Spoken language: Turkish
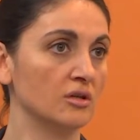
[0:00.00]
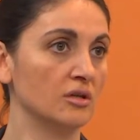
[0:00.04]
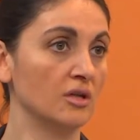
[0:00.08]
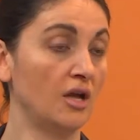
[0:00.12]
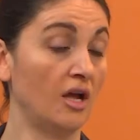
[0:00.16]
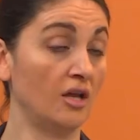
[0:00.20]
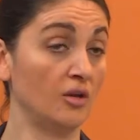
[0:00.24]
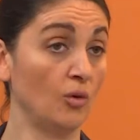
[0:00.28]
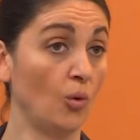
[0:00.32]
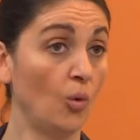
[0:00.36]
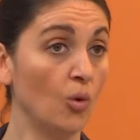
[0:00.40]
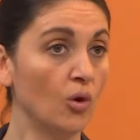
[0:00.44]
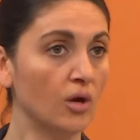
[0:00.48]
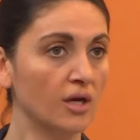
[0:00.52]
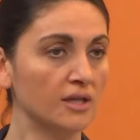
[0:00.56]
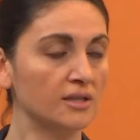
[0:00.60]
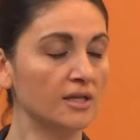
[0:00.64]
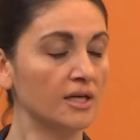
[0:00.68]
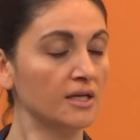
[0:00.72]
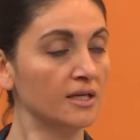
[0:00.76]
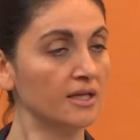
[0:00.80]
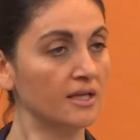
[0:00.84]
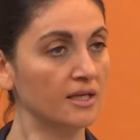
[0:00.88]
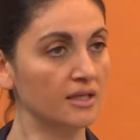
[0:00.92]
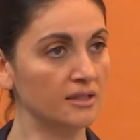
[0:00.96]
Yani o
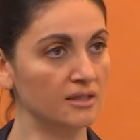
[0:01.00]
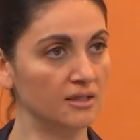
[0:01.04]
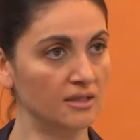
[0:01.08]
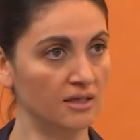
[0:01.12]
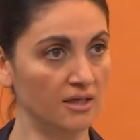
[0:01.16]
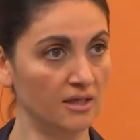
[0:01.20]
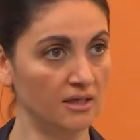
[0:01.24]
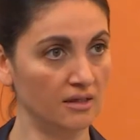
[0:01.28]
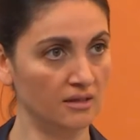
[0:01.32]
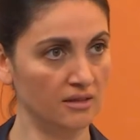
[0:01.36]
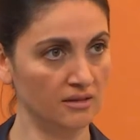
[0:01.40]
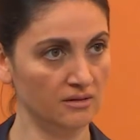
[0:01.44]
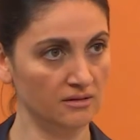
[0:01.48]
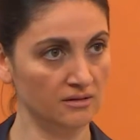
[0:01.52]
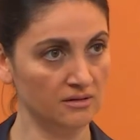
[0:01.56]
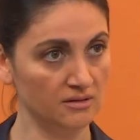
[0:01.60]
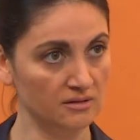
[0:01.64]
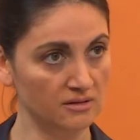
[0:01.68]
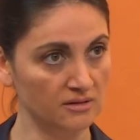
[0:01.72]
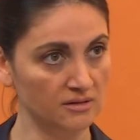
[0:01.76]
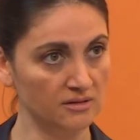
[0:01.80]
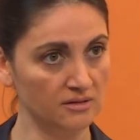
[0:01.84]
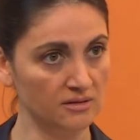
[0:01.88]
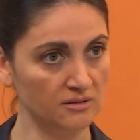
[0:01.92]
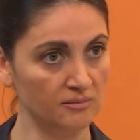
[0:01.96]
kadar kendine
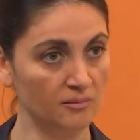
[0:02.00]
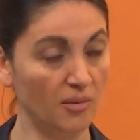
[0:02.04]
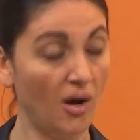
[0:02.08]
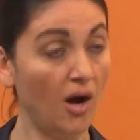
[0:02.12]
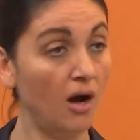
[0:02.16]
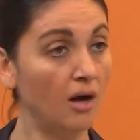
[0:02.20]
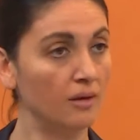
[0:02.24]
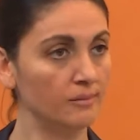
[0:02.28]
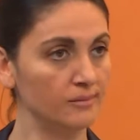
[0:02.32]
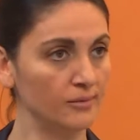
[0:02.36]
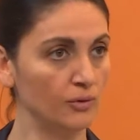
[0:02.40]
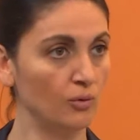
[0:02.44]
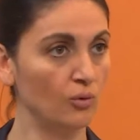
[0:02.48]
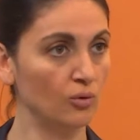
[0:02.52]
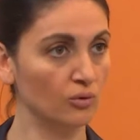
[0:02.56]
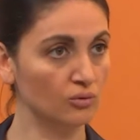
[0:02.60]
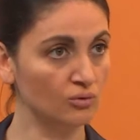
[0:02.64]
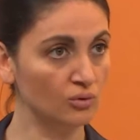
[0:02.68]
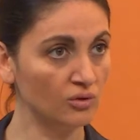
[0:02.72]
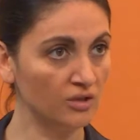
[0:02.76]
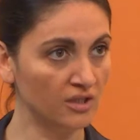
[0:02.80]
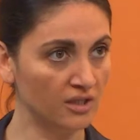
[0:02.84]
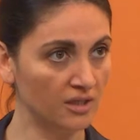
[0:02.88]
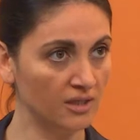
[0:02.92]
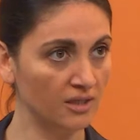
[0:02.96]
e, bağımlı
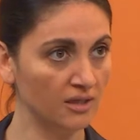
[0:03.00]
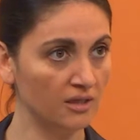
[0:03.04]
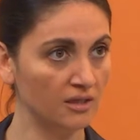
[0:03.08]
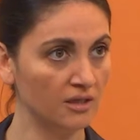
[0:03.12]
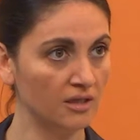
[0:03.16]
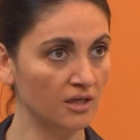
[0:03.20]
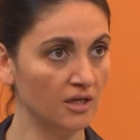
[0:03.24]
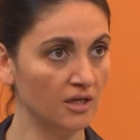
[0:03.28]
oldu ki